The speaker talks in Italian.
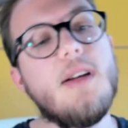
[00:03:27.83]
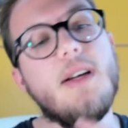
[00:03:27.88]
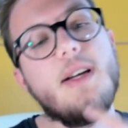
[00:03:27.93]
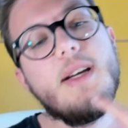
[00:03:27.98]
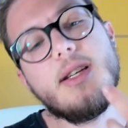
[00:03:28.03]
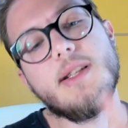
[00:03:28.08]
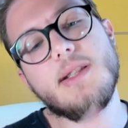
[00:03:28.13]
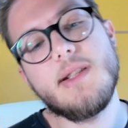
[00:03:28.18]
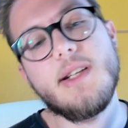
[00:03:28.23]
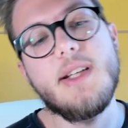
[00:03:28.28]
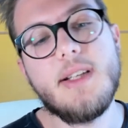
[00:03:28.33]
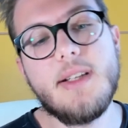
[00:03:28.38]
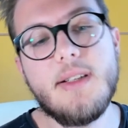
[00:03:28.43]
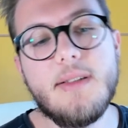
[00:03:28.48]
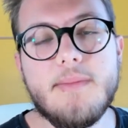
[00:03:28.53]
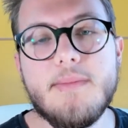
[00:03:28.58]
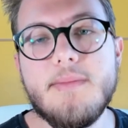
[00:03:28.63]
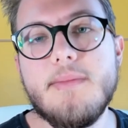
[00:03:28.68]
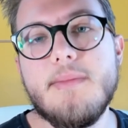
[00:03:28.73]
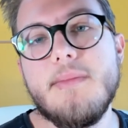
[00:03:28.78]
eh,
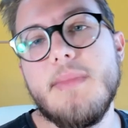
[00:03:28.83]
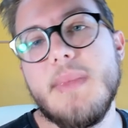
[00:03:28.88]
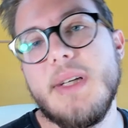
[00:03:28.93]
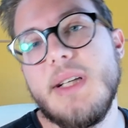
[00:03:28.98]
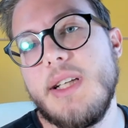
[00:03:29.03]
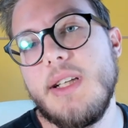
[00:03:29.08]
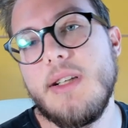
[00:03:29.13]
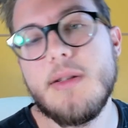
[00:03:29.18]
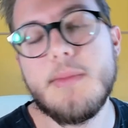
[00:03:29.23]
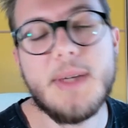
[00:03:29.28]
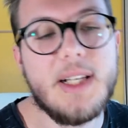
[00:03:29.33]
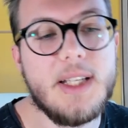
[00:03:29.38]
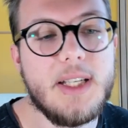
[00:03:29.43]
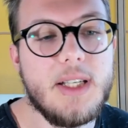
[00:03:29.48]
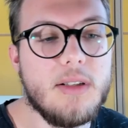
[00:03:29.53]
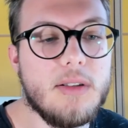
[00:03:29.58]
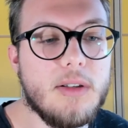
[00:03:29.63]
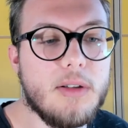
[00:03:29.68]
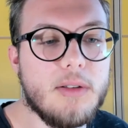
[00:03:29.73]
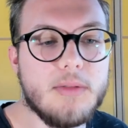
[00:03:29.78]
snin, benino,
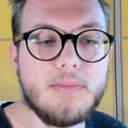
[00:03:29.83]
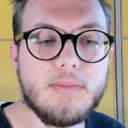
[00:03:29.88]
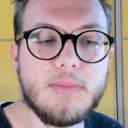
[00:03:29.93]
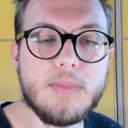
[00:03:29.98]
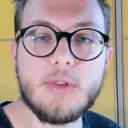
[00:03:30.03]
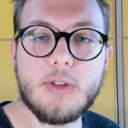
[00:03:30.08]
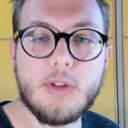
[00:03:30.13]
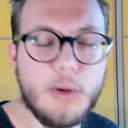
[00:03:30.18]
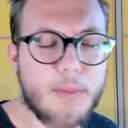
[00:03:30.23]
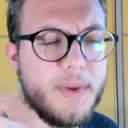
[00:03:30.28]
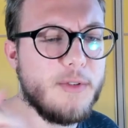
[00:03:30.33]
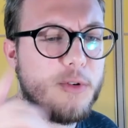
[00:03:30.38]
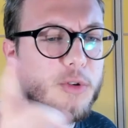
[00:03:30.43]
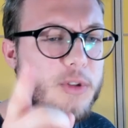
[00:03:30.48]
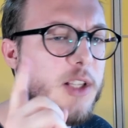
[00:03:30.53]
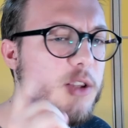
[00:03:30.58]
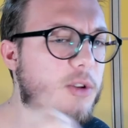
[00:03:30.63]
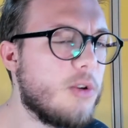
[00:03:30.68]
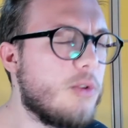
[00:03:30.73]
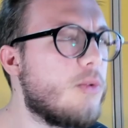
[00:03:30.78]
malino. Come avevo
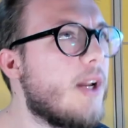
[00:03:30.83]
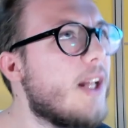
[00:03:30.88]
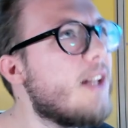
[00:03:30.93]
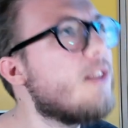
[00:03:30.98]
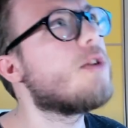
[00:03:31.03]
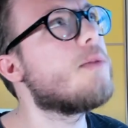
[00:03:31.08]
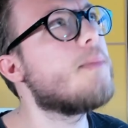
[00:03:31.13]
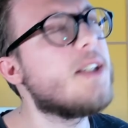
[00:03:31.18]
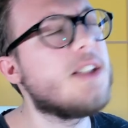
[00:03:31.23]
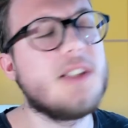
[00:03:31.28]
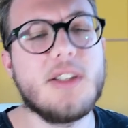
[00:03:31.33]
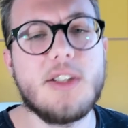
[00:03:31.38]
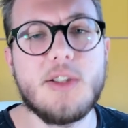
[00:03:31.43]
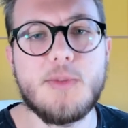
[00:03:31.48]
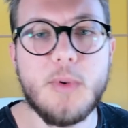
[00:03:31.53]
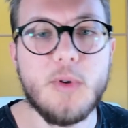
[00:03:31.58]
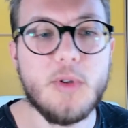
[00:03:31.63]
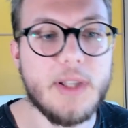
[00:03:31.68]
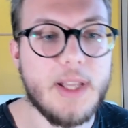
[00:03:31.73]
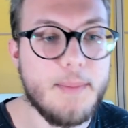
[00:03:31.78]
detto in un altro Massa
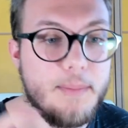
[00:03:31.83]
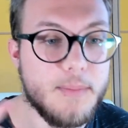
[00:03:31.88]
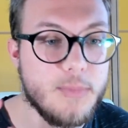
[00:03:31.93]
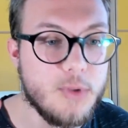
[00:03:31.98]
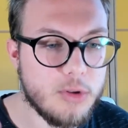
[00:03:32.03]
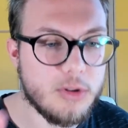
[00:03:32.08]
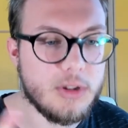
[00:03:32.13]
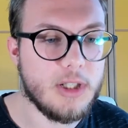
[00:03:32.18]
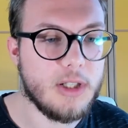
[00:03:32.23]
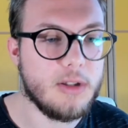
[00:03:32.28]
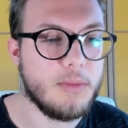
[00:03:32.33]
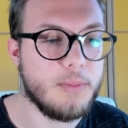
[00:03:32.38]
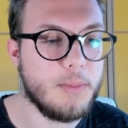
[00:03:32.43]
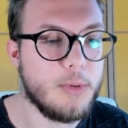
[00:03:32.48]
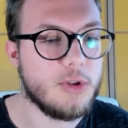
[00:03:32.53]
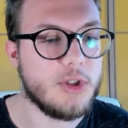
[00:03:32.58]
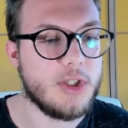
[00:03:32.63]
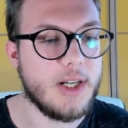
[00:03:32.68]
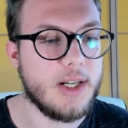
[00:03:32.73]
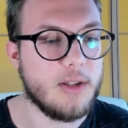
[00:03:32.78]
Risponde, sono stato
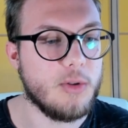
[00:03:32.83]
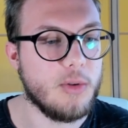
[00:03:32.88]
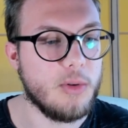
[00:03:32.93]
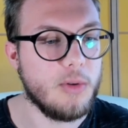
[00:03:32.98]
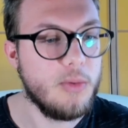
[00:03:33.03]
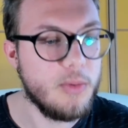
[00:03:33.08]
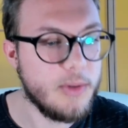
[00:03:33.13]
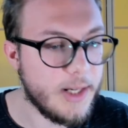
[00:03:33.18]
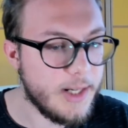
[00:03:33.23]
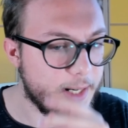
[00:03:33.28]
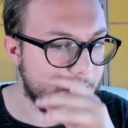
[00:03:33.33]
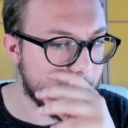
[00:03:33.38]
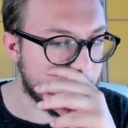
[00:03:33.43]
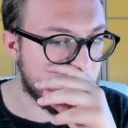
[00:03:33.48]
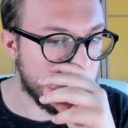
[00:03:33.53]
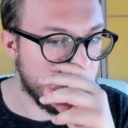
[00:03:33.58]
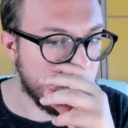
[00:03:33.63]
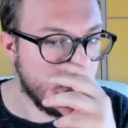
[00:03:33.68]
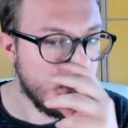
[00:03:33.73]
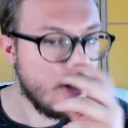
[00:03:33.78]
bocciato un
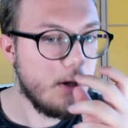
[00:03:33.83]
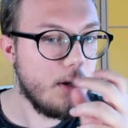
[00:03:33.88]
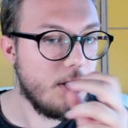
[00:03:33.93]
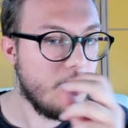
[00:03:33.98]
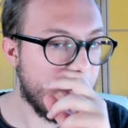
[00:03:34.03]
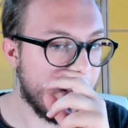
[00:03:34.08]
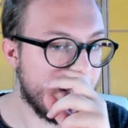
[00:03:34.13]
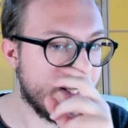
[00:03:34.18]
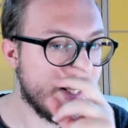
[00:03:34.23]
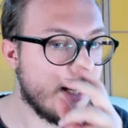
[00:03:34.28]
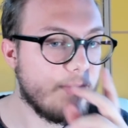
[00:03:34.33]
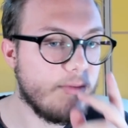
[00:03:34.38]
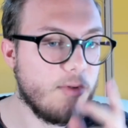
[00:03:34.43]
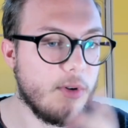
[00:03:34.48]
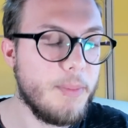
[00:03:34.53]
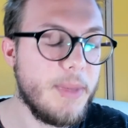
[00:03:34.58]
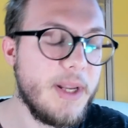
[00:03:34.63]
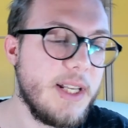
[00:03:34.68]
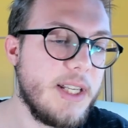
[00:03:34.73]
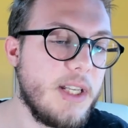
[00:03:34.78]
annetto,
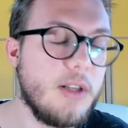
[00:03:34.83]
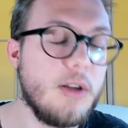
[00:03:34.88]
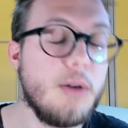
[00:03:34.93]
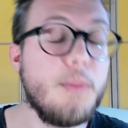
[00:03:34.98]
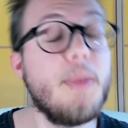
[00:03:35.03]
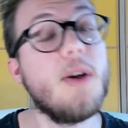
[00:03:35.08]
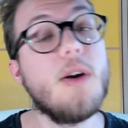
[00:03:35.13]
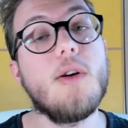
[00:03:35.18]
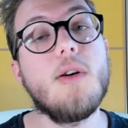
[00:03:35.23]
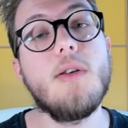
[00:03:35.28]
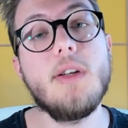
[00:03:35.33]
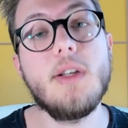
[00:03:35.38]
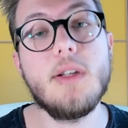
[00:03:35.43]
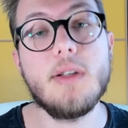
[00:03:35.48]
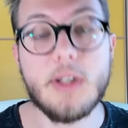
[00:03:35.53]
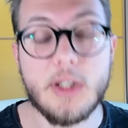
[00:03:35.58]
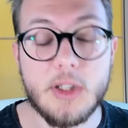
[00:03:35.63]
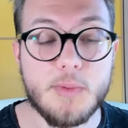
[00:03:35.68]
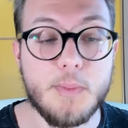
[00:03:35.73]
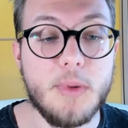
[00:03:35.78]
andavo benino, però
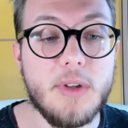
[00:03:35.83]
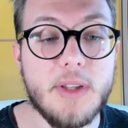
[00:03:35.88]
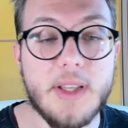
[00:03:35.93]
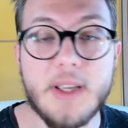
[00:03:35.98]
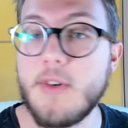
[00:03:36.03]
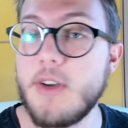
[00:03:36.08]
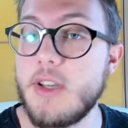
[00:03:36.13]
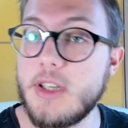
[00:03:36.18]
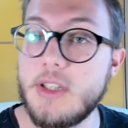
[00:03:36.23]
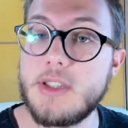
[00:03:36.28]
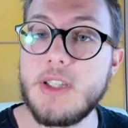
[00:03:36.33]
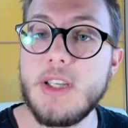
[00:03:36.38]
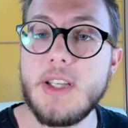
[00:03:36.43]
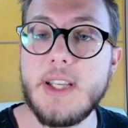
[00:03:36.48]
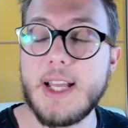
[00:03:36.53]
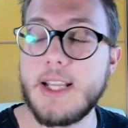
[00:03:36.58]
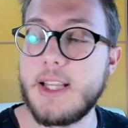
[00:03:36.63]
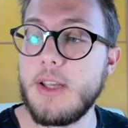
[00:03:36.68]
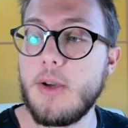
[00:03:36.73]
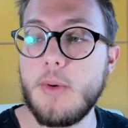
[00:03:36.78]
rispondevo agli
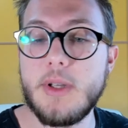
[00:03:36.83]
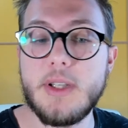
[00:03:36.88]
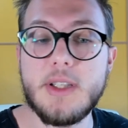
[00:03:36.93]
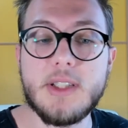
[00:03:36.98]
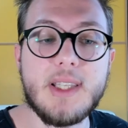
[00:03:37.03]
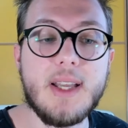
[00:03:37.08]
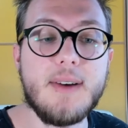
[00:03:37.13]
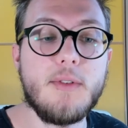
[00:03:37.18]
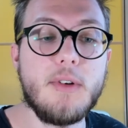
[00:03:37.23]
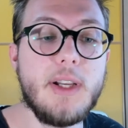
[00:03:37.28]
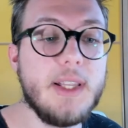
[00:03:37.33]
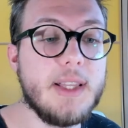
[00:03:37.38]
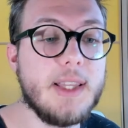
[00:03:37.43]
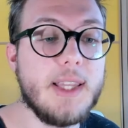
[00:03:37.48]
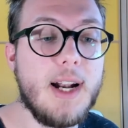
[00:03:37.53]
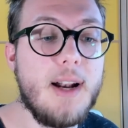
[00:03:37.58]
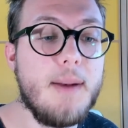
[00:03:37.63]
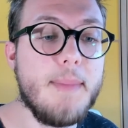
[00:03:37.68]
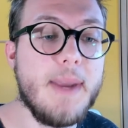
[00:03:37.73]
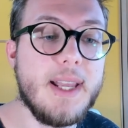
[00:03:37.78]
insegnanti, quindi stavo
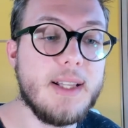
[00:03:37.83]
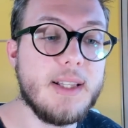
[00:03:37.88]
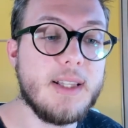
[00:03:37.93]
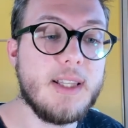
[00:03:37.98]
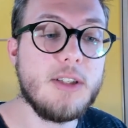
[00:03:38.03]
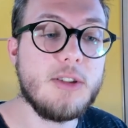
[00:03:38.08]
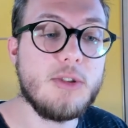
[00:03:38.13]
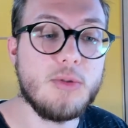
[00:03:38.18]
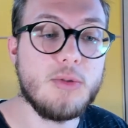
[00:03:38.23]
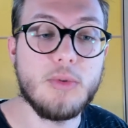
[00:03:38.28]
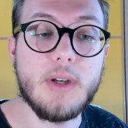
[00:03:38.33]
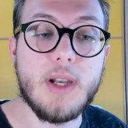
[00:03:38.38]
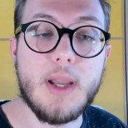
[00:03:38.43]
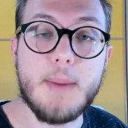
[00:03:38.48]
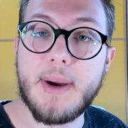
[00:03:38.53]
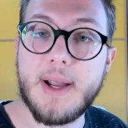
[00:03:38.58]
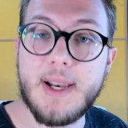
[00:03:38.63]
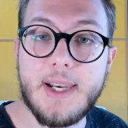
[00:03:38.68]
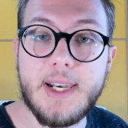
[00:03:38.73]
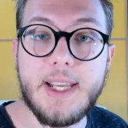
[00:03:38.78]
letteralmente sulle
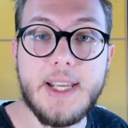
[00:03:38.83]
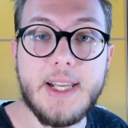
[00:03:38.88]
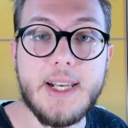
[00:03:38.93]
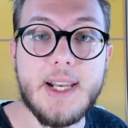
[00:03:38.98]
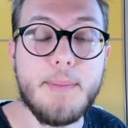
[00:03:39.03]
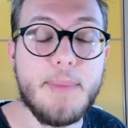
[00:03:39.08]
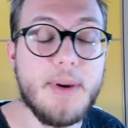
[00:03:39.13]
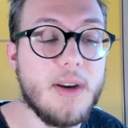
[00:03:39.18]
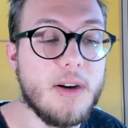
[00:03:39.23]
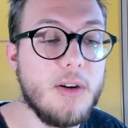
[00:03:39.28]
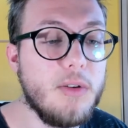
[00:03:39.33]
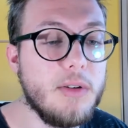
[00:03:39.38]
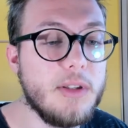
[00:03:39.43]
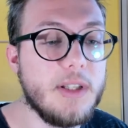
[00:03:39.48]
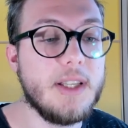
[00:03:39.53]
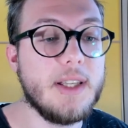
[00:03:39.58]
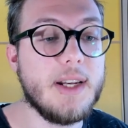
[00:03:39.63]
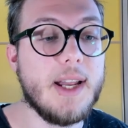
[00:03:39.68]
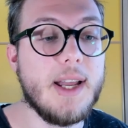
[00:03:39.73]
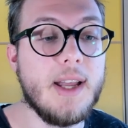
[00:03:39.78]
palline, per non
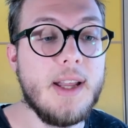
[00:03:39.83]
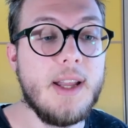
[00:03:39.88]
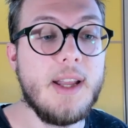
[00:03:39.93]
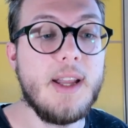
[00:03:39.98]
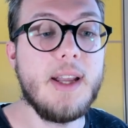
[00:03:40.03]
dire...